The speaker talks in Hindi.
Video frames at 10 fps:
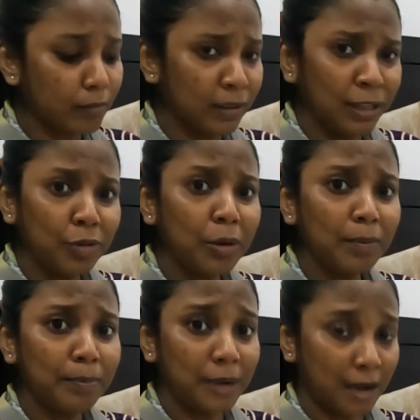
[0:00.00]
नहीं तो
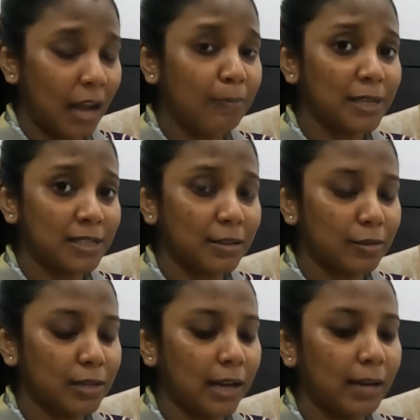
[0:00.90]
हाई प्रेशर
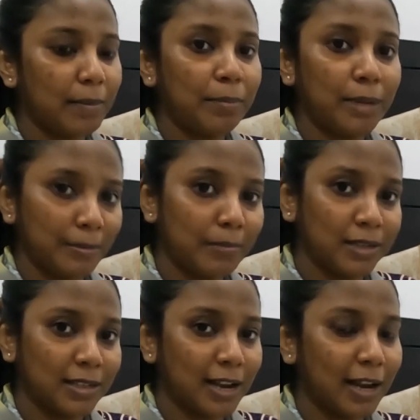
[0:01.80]
हो जाएगा बीपी
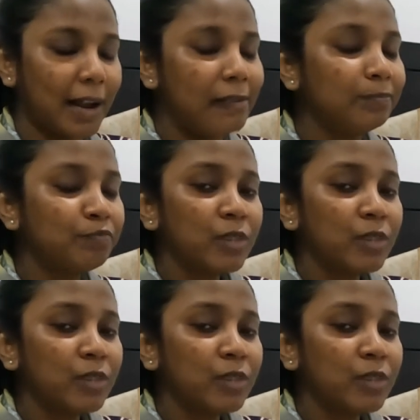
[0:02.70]
बढ़ जाएगा